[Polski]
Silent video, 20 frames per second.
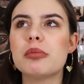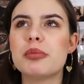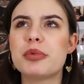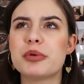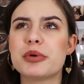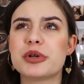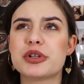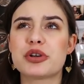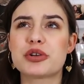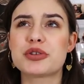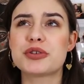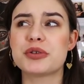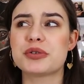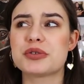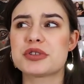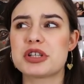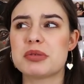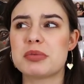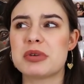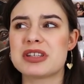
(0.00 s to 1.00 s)
Były to
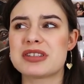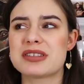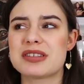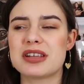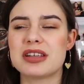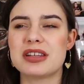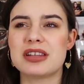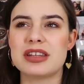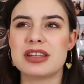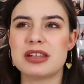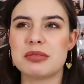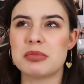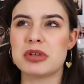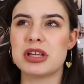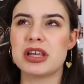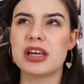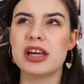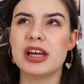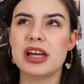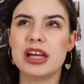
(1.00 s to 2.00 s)
książki między
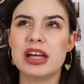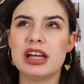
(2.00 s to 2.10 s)
innymi